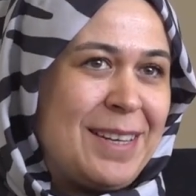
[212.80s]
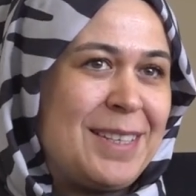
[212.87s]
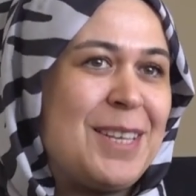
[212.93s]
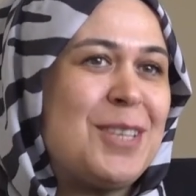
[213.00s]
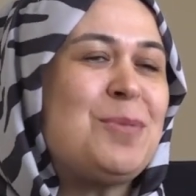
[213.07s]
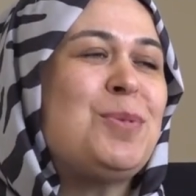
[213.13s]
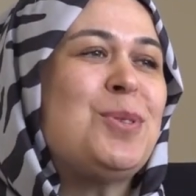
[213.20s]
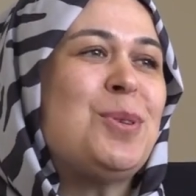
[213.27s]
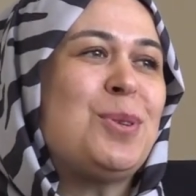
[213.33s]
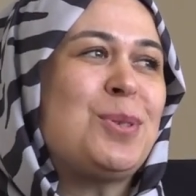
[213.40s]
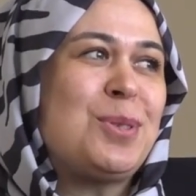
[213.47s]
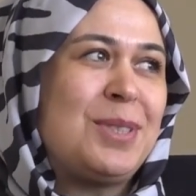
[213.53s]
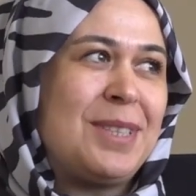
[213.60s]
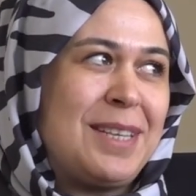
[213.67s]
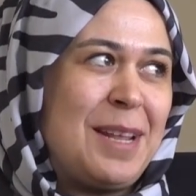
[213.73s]
geçmiş
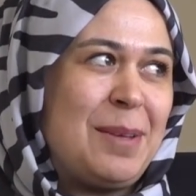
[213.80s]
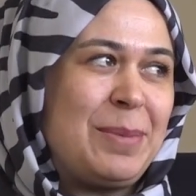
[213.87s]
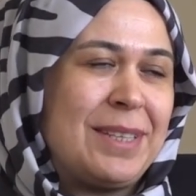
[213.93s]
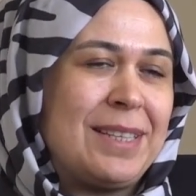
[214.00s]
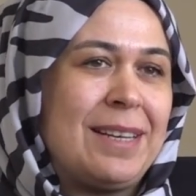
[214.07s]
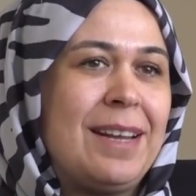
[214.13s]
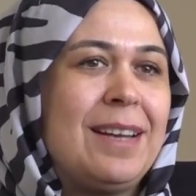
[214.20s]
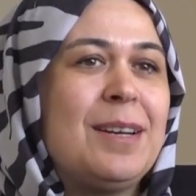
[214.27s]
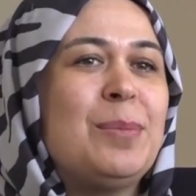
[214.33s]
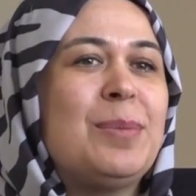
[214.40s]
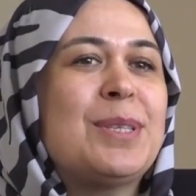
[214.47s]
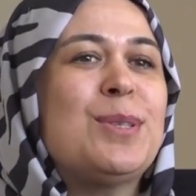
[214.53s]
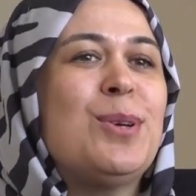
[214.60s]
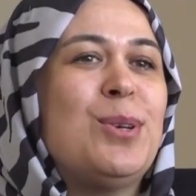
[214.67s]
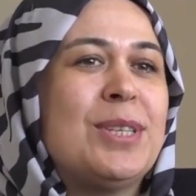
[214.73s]
olsun dilemediler
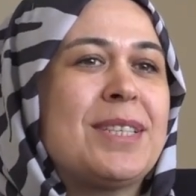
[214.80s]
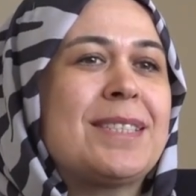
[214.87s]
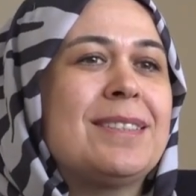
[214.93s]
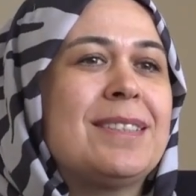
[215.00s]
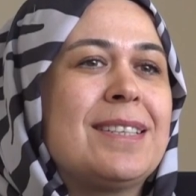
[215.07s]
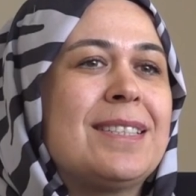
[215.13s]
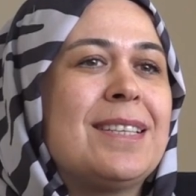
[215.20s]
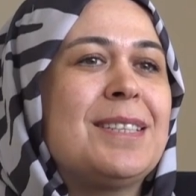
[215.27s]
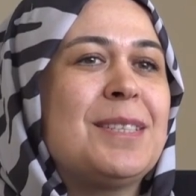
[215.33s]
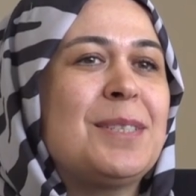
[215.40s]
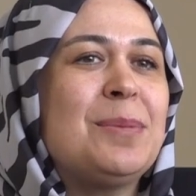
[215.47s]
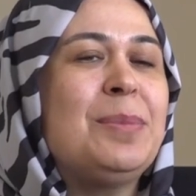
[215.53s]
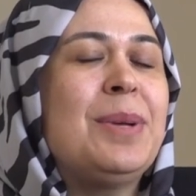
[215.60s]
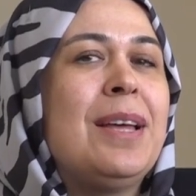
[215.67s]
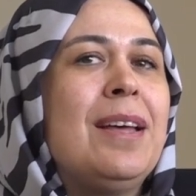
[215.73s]
ama sonrasında
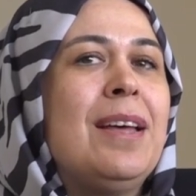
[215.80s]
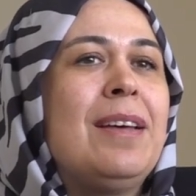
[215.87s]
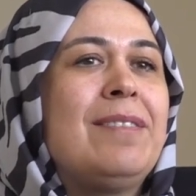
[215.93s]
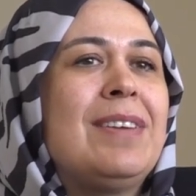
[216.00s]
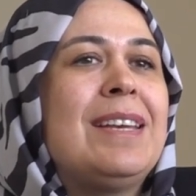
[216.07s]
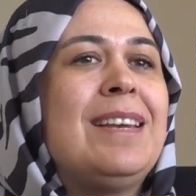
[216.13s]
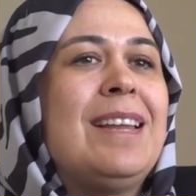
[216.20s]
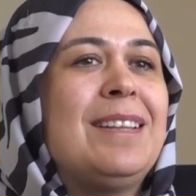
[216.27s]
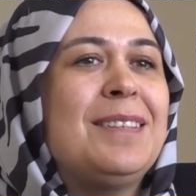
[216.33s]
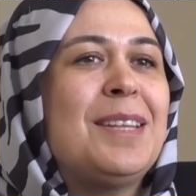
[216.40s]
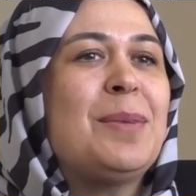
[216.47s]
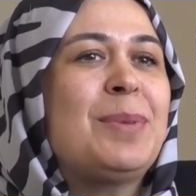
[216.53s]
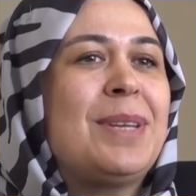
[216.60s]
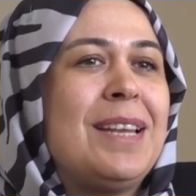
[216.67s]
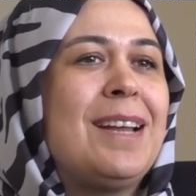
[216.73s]
sanırım verilen
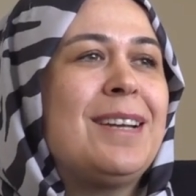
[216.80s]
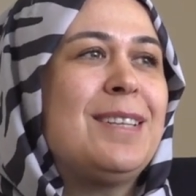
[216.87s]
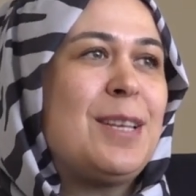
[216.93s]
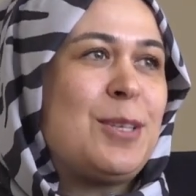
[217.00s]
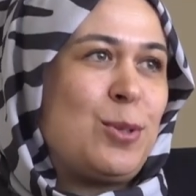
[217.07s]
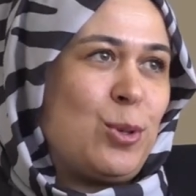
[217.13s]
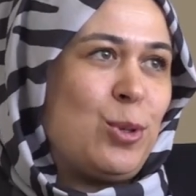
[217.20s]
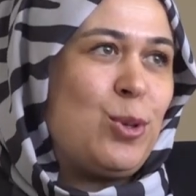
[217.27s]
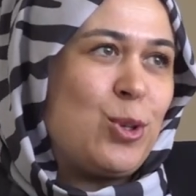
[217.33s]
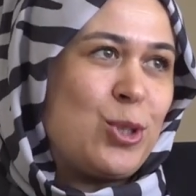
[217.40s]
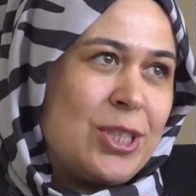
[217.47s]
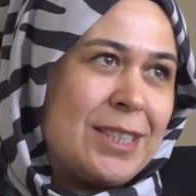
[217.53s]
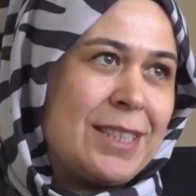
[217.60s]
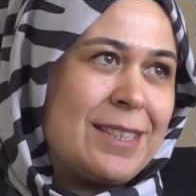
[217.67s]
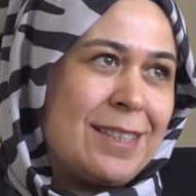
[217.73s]
tepkilerden sonra
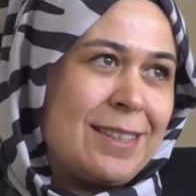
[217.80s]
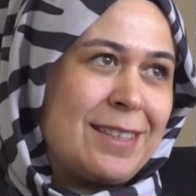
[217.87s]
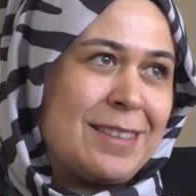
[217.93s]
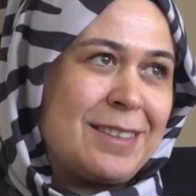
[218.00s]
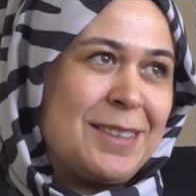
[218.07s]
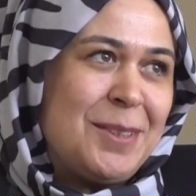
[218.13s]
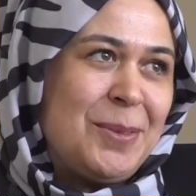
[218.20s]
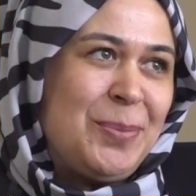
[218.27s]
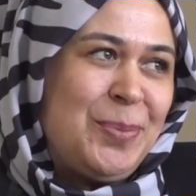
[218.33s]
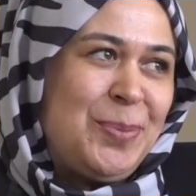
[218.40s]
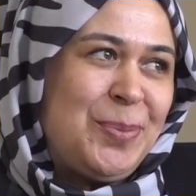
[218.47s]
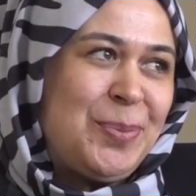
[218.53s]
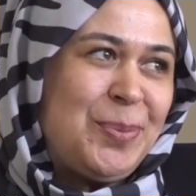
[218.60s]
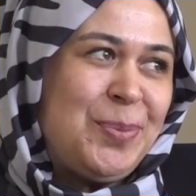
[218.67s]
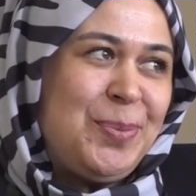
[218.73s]
hocaları aradı.
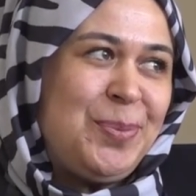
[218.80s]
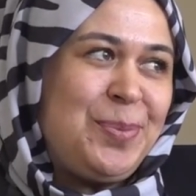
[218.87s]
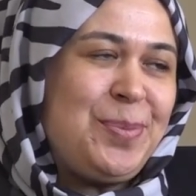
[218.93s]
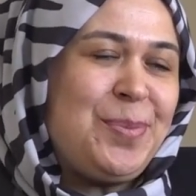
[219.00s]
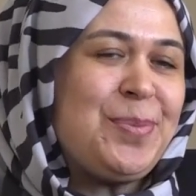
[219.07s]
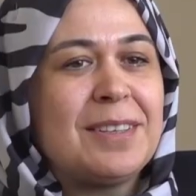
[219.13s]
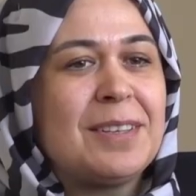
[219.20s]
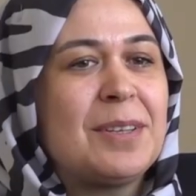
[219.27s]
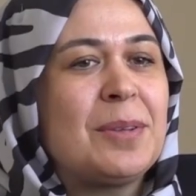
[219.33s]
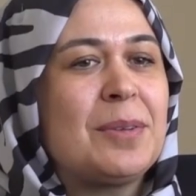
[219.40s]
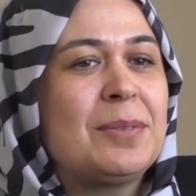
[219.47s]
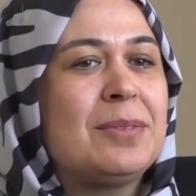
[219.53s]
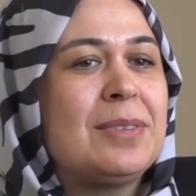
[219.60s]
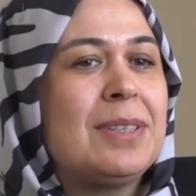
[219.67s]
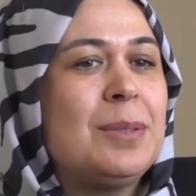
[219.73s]
E,
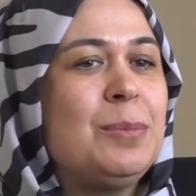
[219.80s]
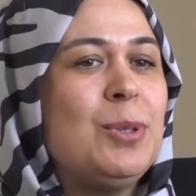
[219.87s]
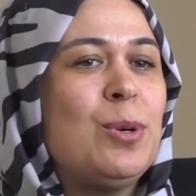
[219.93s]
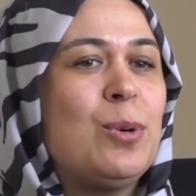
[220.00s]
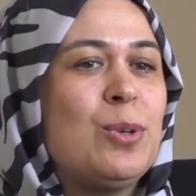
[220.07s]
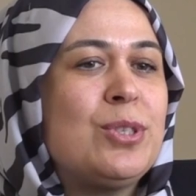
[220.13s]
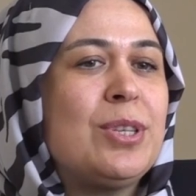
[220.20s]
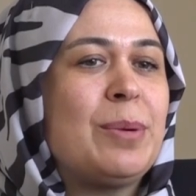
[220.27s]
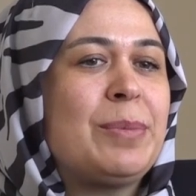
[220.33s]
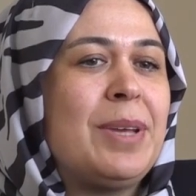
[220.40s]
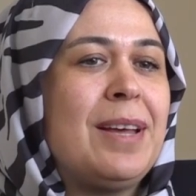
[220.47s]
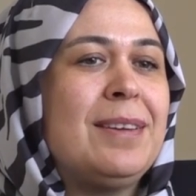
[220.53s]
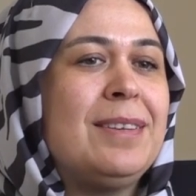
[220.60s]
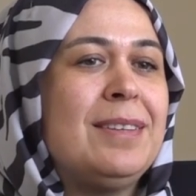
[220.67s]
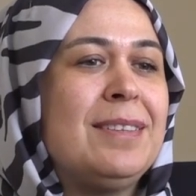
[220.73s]
dedim ki hocam
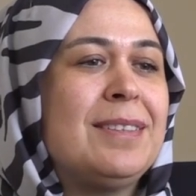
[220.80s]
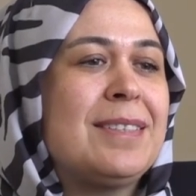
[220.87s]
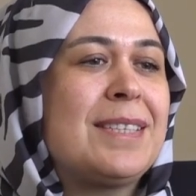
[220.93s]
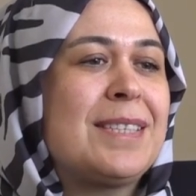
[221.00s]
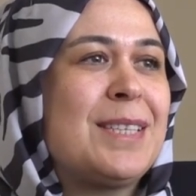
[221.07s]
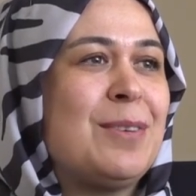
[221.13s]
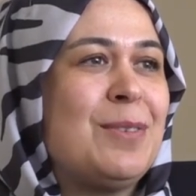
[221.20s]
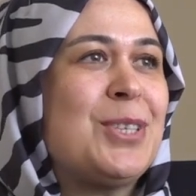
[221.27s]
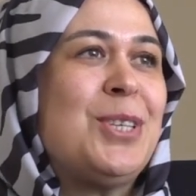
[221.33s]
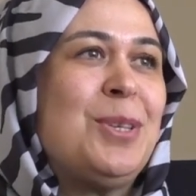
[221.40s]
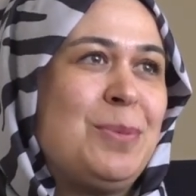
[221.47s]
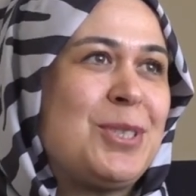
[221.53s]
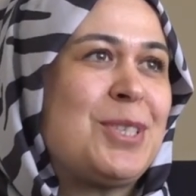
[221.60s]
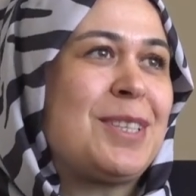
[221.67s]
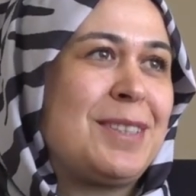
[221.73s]
yani savaşa
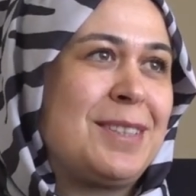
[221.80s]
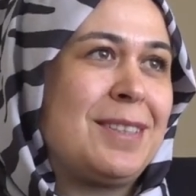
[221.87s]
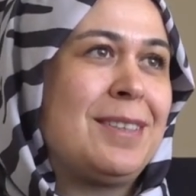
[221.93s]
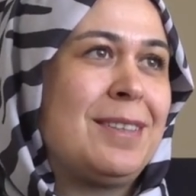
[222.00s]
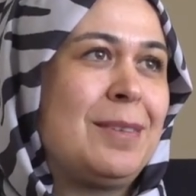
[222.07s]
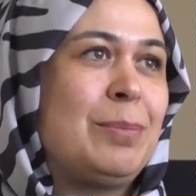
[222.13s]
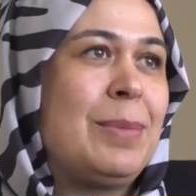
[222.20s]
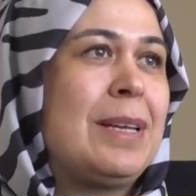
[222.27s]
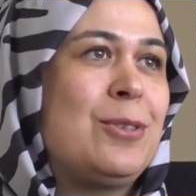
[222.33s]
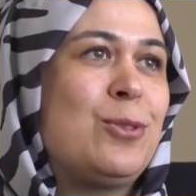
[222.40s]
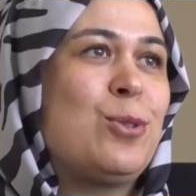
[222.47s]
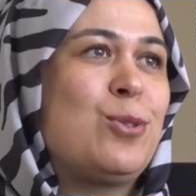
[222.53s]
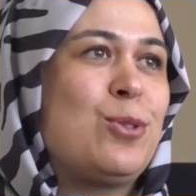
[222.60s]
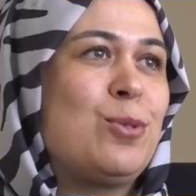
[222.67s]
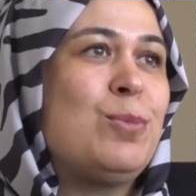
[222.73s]
mı çıktık? Ben
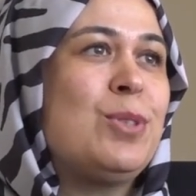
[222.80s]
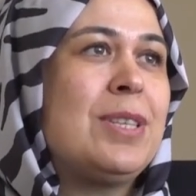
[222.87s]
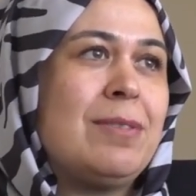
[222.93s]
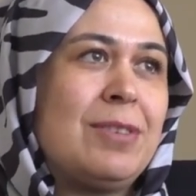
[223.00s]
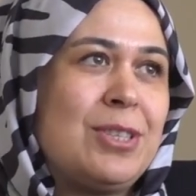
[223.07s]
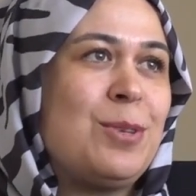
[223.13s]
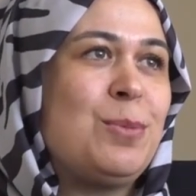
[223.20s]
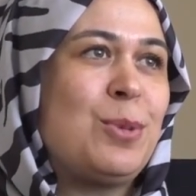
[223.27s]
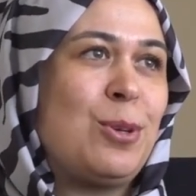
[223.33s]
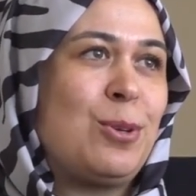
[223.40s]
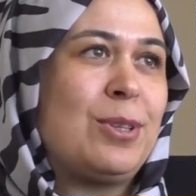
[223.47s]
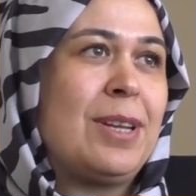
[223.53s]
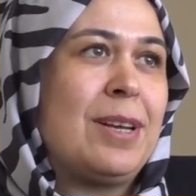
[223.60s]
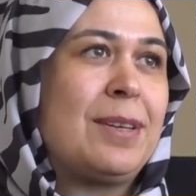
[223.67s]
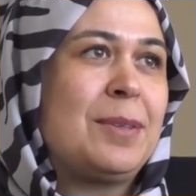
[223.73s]
çocuğumu savaşa mı
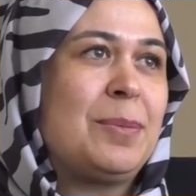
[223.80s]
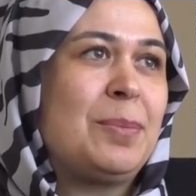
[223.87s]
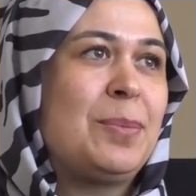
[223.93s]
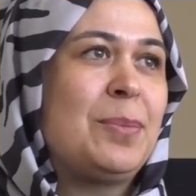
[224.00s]
gönderdim?